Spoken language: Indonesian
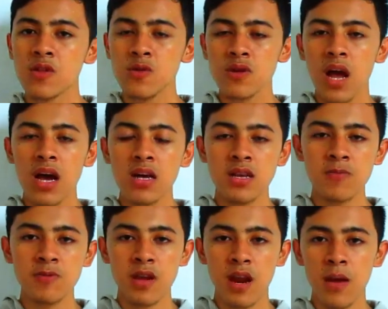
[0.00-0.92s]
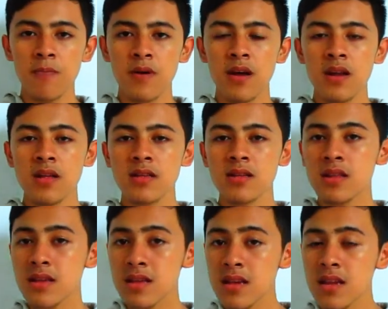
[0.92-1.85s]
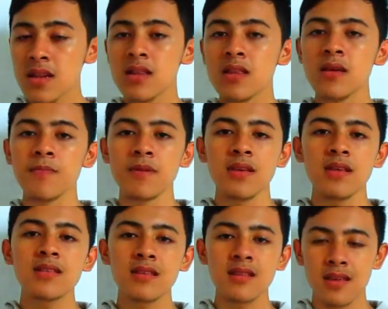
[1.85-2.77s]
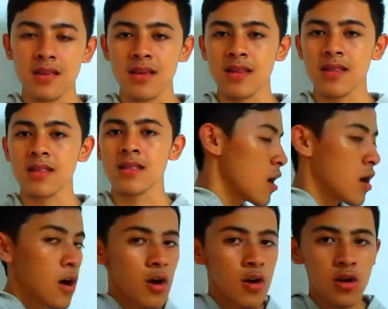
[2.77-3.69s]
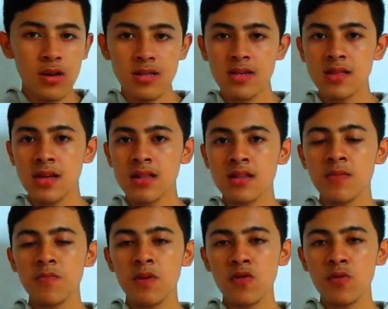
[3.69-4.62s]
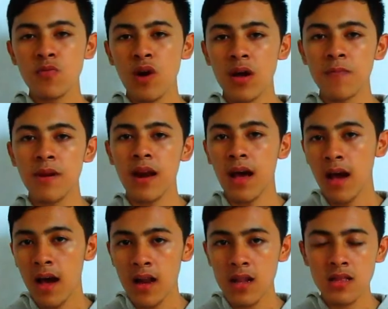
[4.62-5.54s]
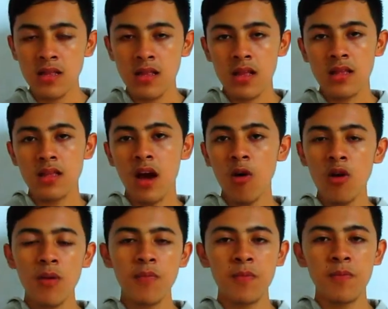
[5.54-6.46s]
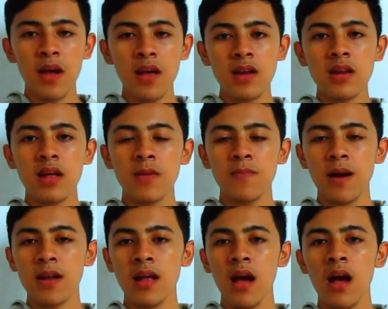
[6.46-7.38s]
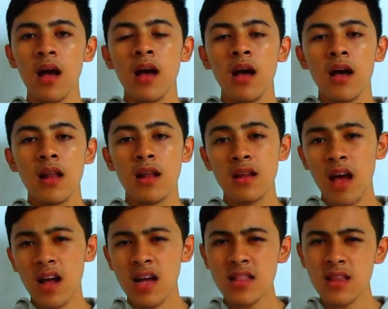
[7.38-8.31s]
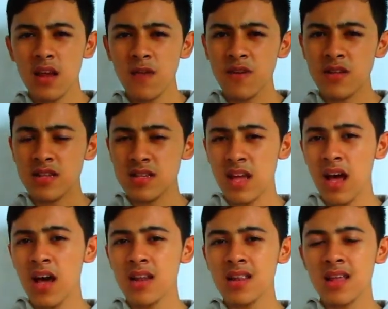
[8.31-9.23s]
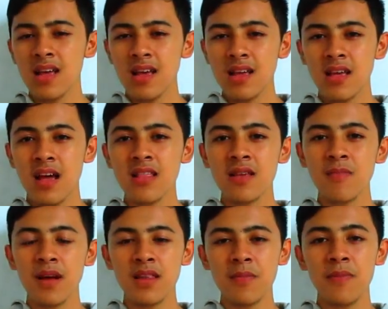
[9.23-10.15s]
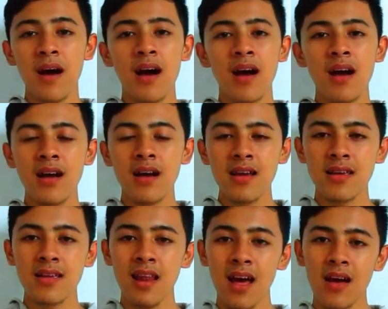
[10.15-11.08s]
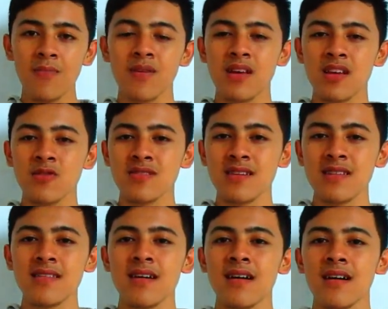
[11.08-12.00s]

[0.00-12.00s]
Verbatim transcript: juga subscriber sedikit demi sedikit. Konsistensi pertumbuhan perlahan jauh lebih baik daripada ledakan traffic sesaat yang tiba-tiba hilang begitu saja.